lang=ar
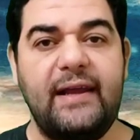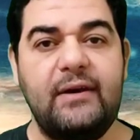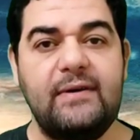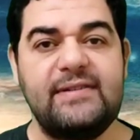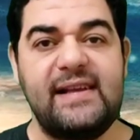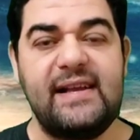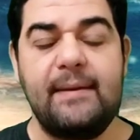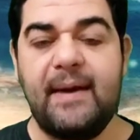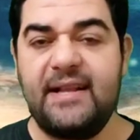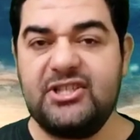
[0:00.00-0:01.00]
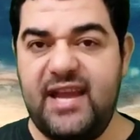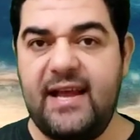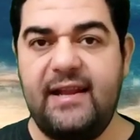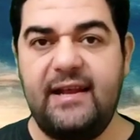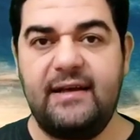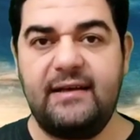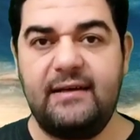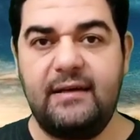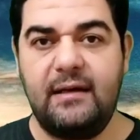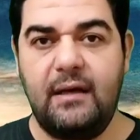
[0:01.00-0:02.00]
عليه وسلم عن جهل
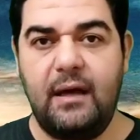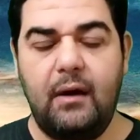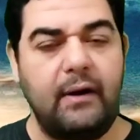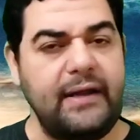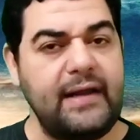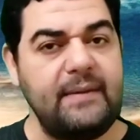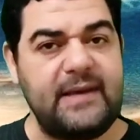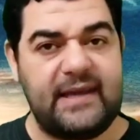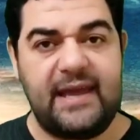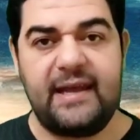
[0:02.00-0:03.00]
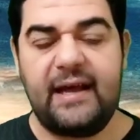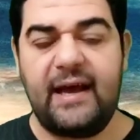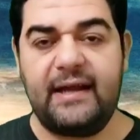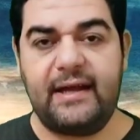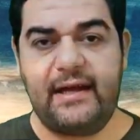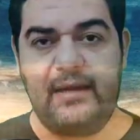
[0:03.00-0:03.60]
وإنما كان عن